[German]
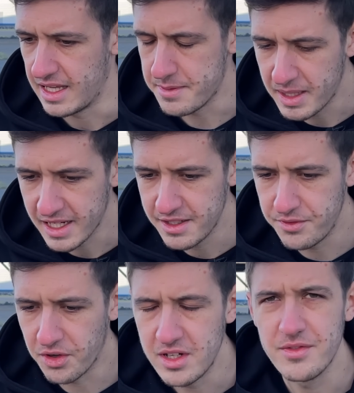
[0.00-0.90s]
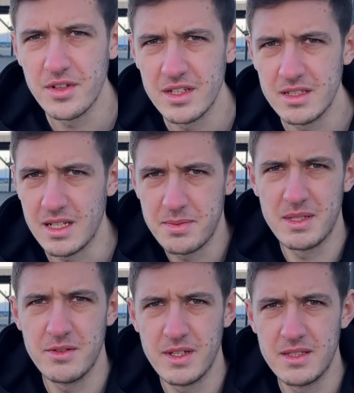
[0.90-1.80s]
Ich bin eigentlich ein Freund davon, dass
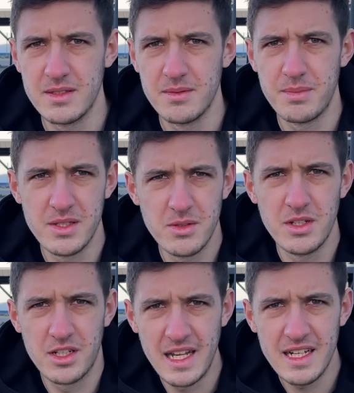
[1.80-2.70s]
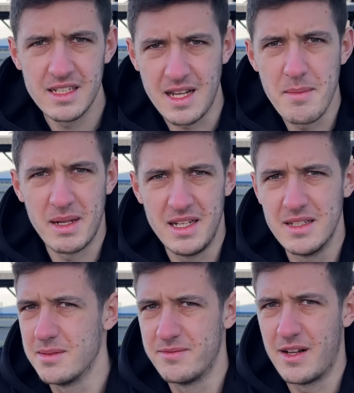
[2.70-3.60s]
man sowas persönlich klärt. Kann man in
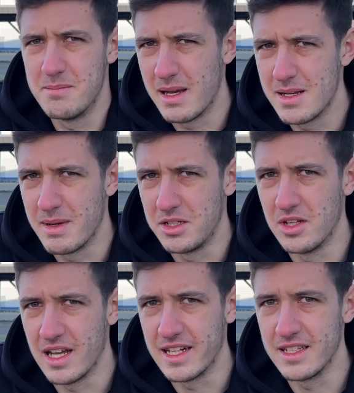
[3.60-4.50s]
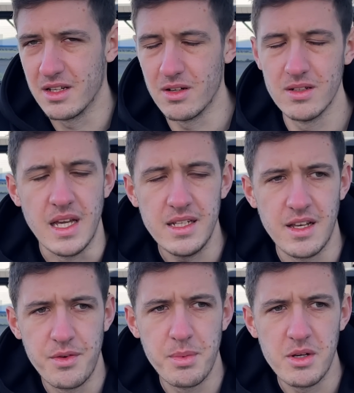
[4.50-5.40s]
diesem Fall meiner Meinung nach eigentlich auch. Ja,
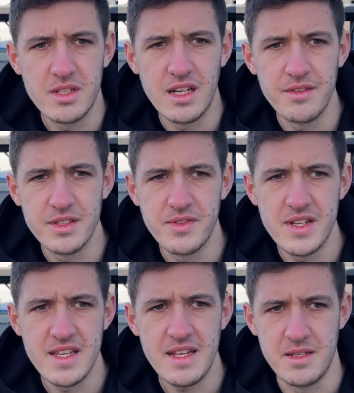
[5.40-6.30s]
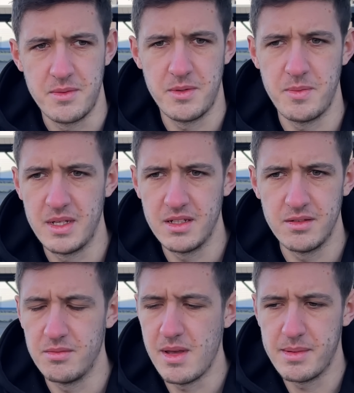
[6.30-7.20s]
dafür brauchst du halt einfach zwei Seiten. Ich, ich bin
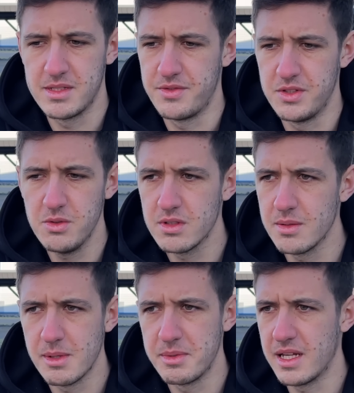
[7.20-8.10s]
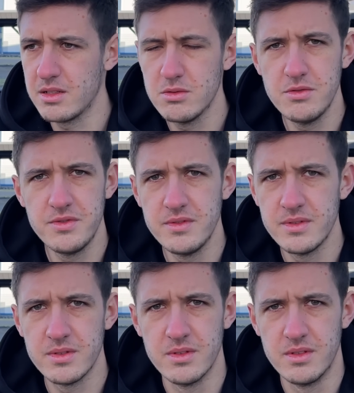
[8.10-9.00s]
mehrmals auf ihn zugekommen, habe ihn angerufen
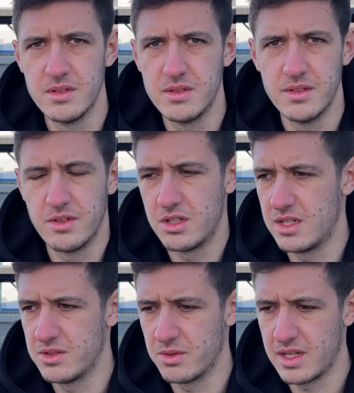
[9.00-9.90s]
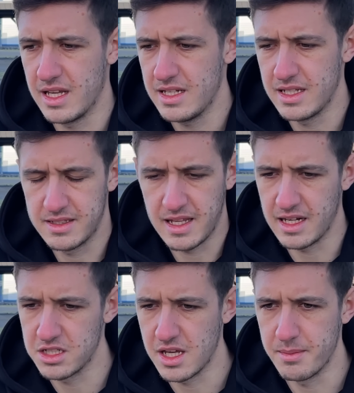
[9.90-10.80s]
und äh, wollte das so klären. Jetzt ging
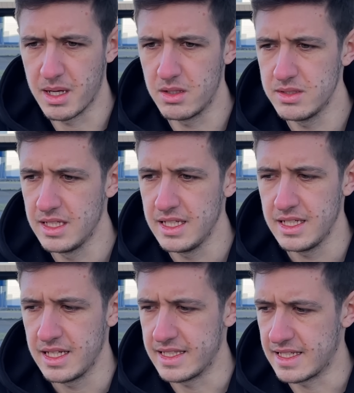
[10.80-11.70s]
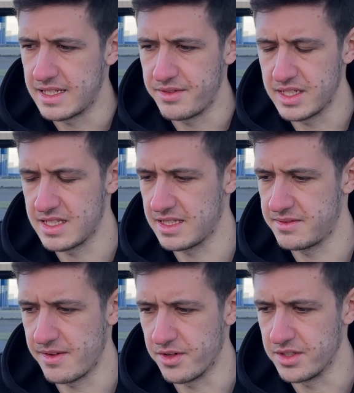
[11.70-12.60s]
das Schreiben raus. Jetzt hat er, wie gesagt,
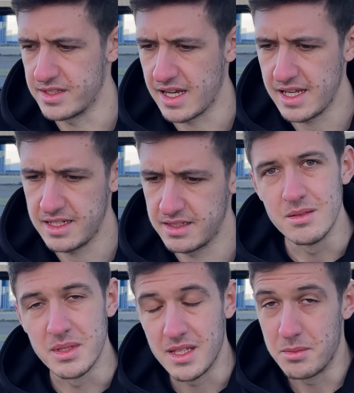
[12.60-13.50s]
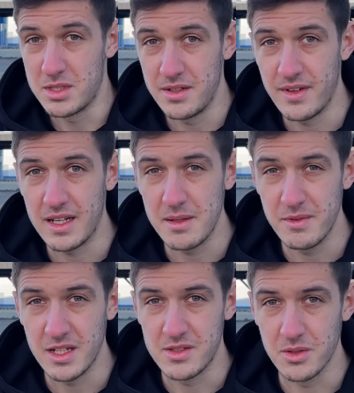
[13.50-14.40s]
zwei Wochen Zeit. Und bis dahin muss er den Wagen eben
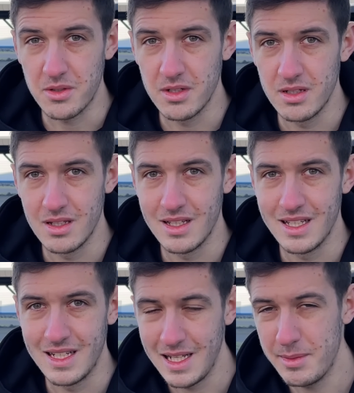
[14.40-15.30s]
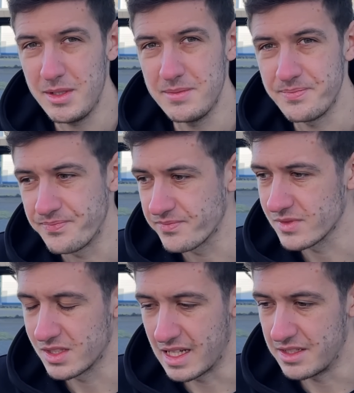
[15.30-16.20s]
wieder zurücknehmen,
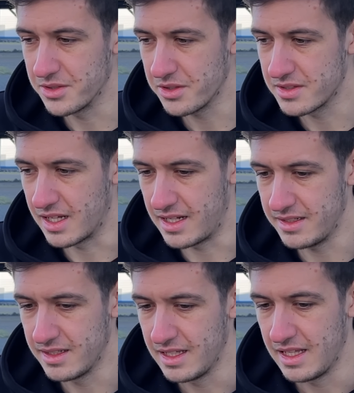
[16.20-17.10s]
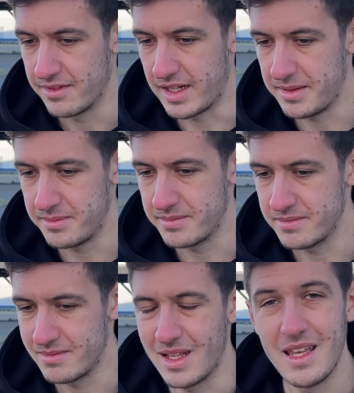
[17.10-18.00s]
das Geld zurückzahlen, weil
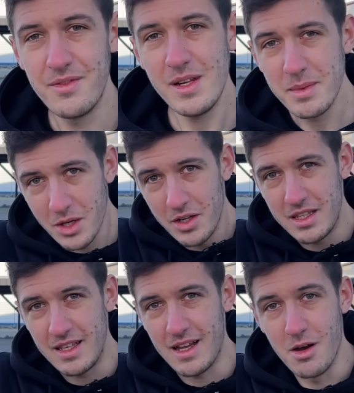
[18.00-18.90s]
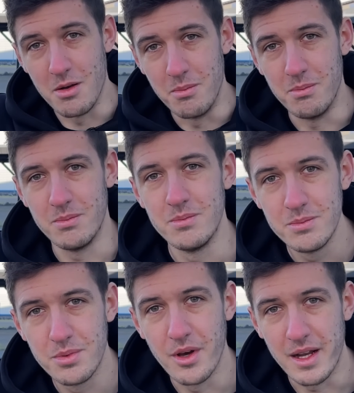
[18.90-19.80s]
ich will ja mit euch auch ein
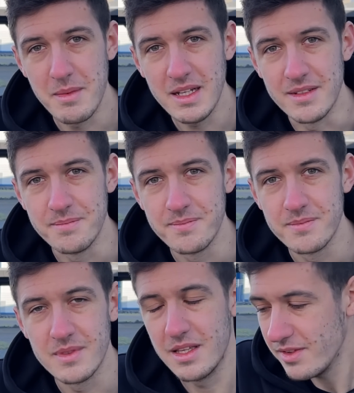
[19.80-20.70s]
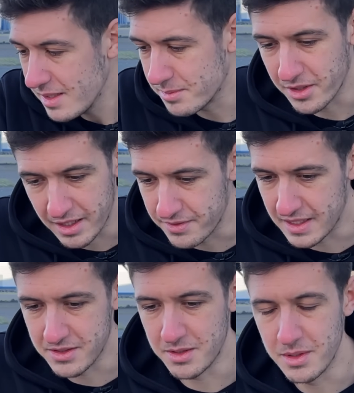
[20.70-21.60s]
Projekt machen ich will ja ein
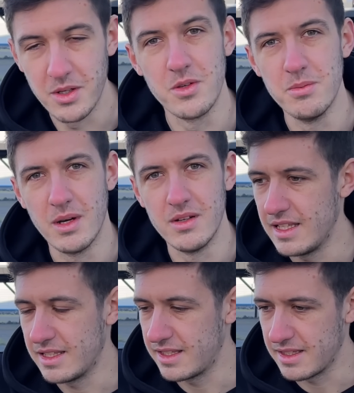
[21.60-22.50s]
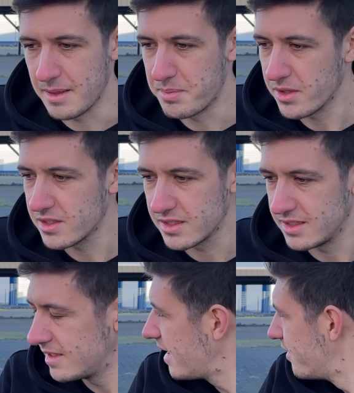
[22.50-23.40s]
Projektfahrzeug mit euch umbauen. Ich habe Bock,
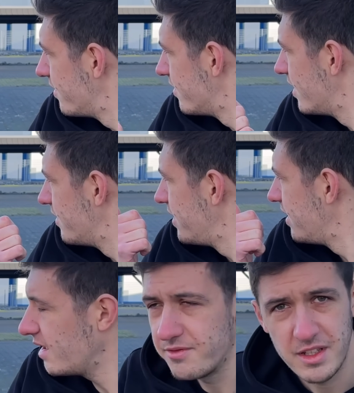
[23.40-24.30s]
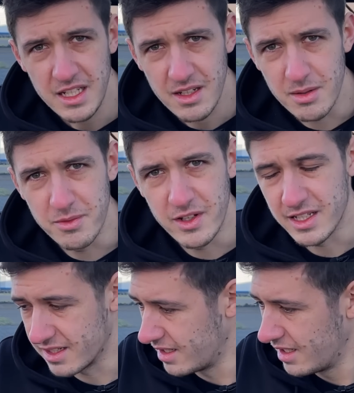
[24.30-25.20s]
Sachen äh, wie, Innen wie
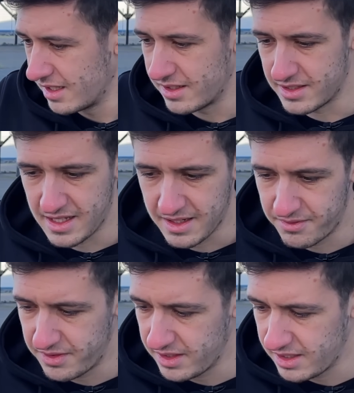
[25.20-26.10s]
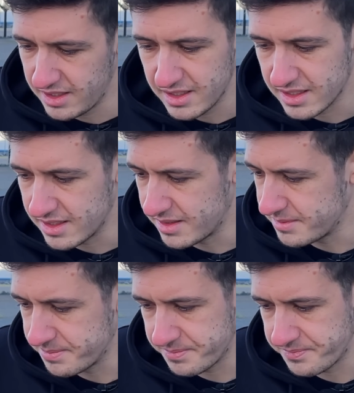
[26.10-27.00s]
Innenraumpflege, Sachen wie
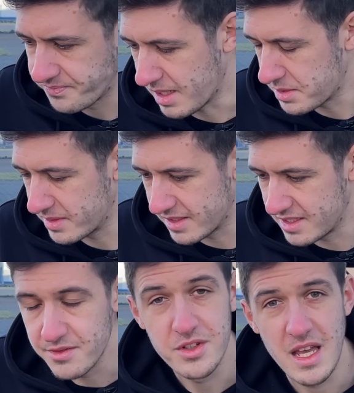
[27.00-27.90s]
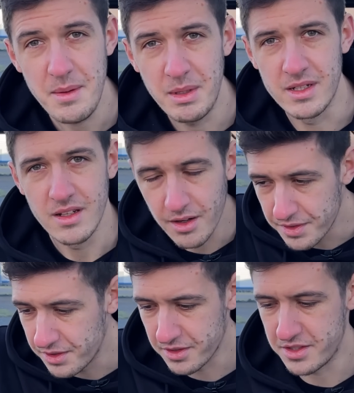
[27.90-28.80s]
ähm, beispielsweise Infotainment auf
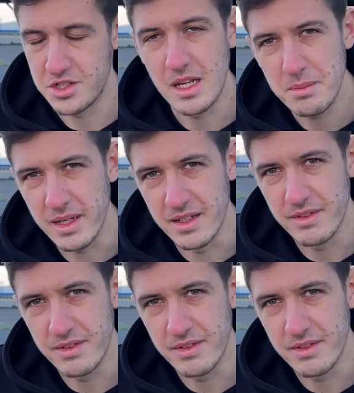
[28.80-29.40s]
den neuesten Stand bringen.